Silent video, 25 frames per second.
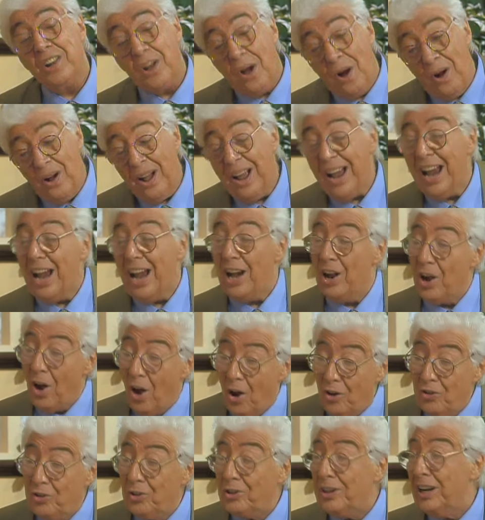No,
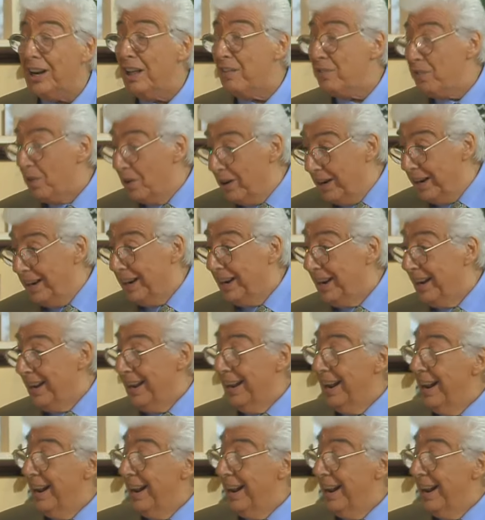elogio della follia.